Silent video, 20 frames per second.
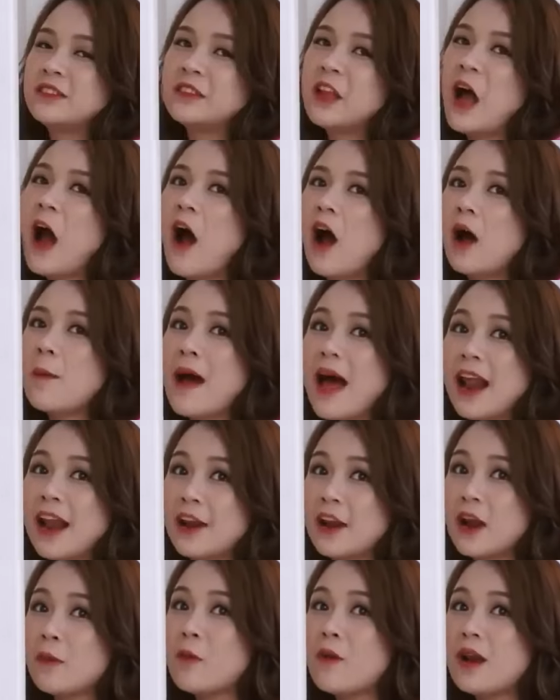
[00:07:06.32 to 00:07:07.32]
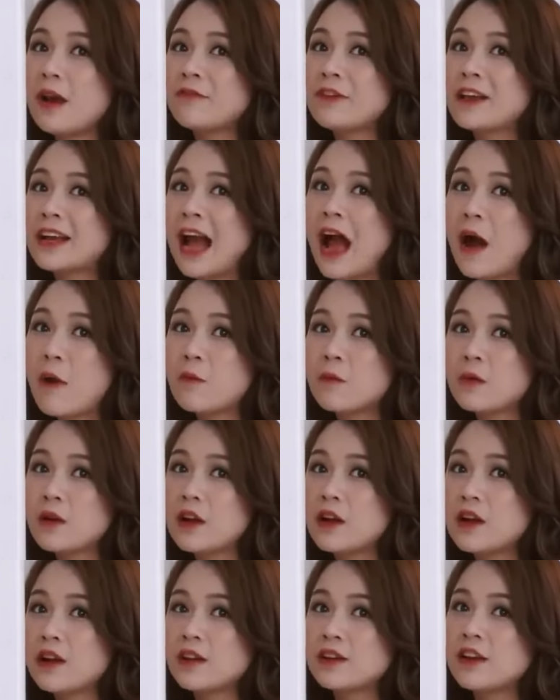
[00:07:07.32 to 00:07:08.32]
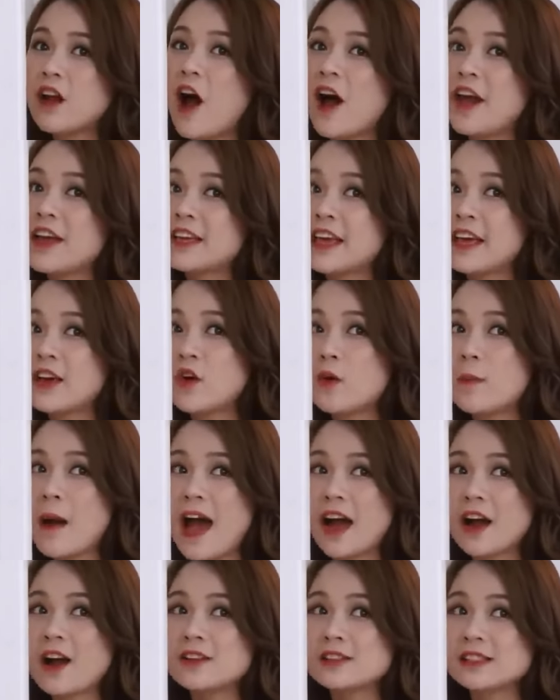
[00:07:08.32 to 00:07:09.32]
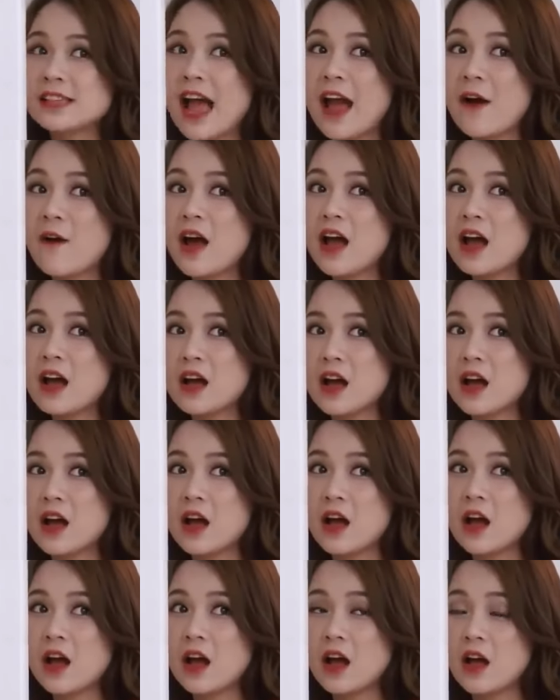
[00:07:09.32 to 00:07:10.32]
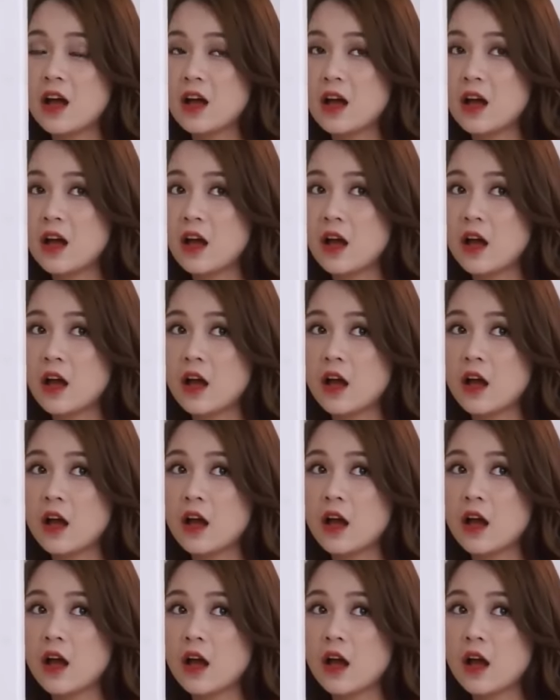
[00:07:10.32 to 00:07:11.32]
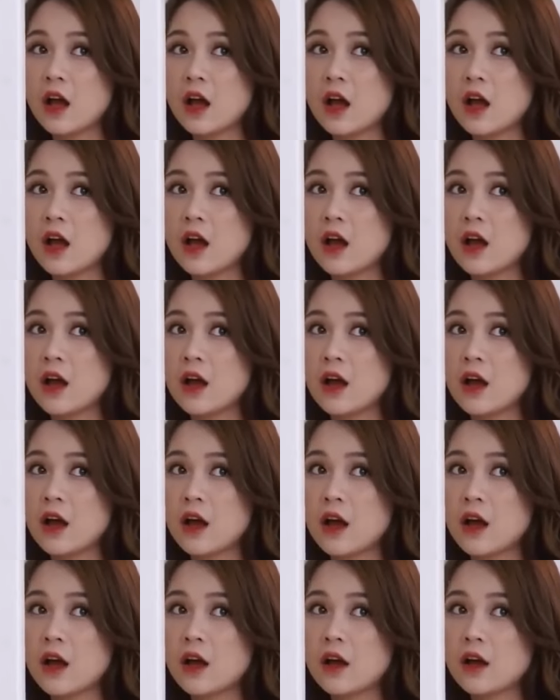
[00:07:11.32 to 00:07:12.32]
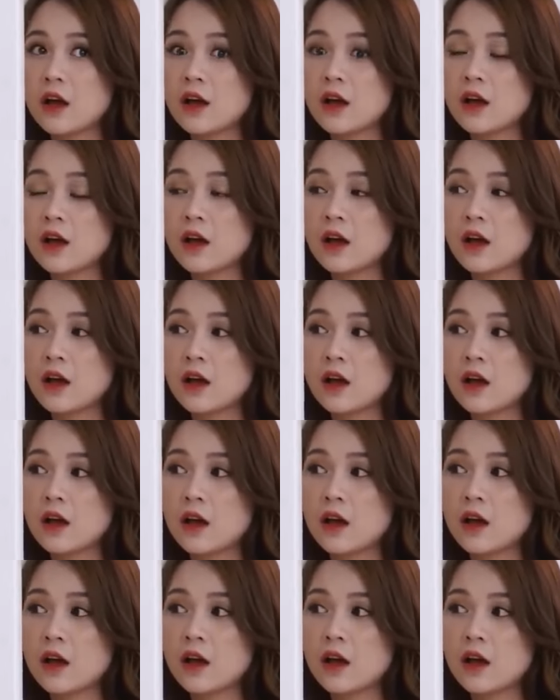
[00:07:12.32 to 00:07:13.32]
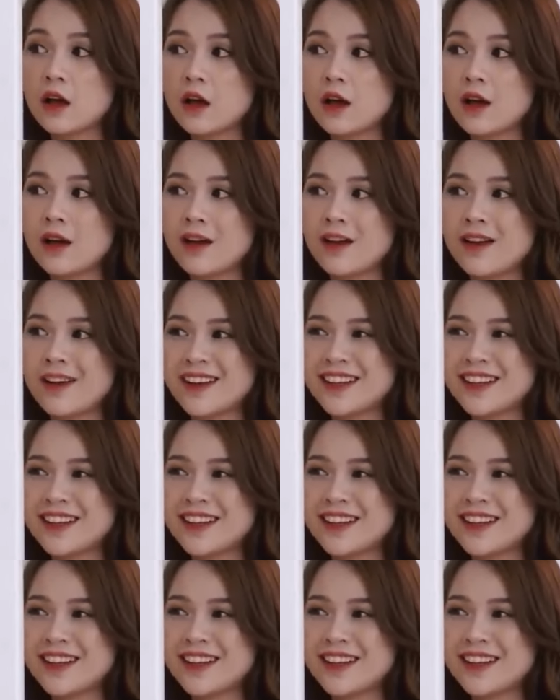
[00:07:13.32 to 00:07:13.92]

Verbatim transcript: nó hỏi bà là nó muốn làm phi công. Nó hỏi ý kiến của bà coi làm sao á. Ừ, ờ, làm phi công được đó thì tốt lắm nha Mẫn.